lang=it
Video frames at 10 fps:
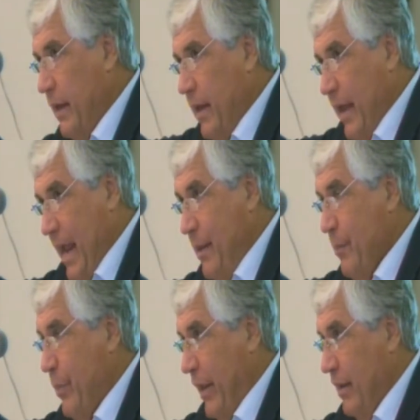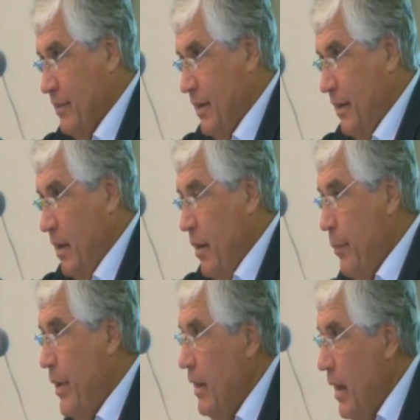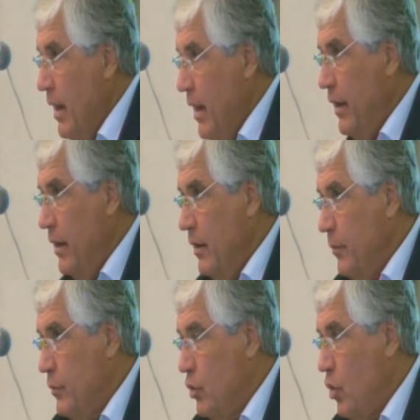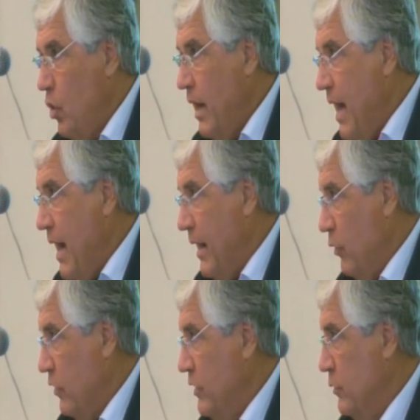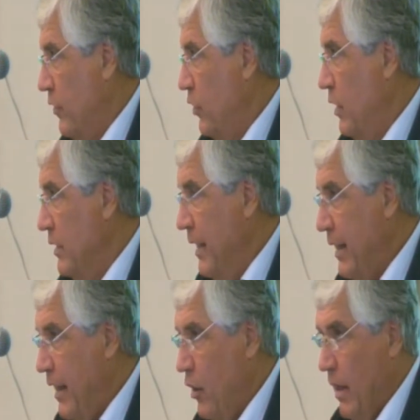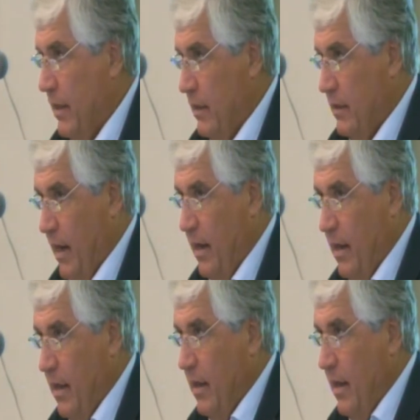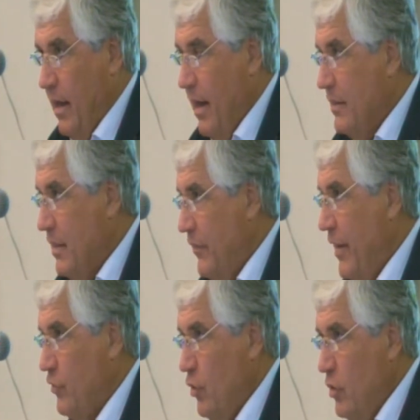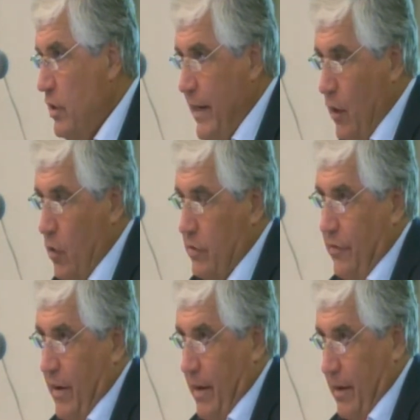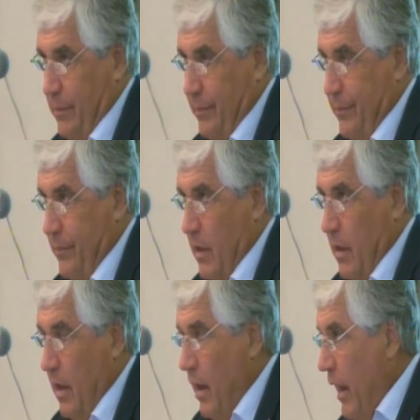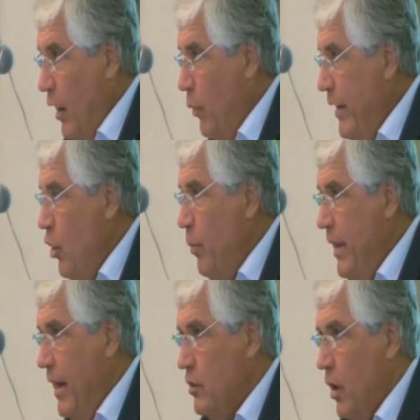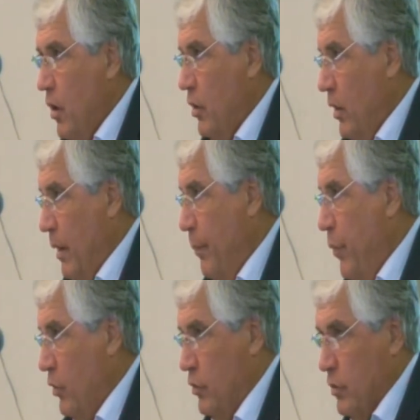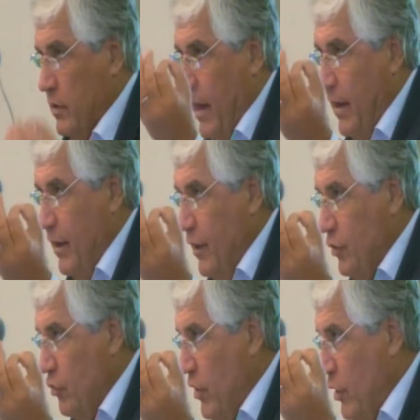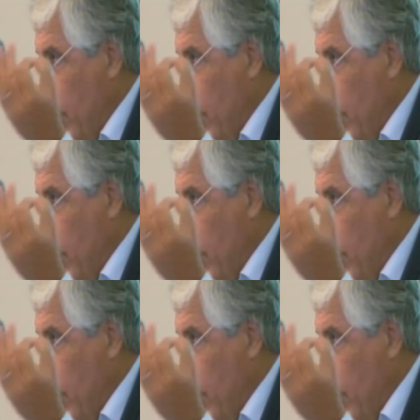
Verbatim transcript: e l'impresa per ritornare a una situazione di regolarità attraverso il dire cosa fare. E quindi è obbligatorio il rapporto tra il soggetto che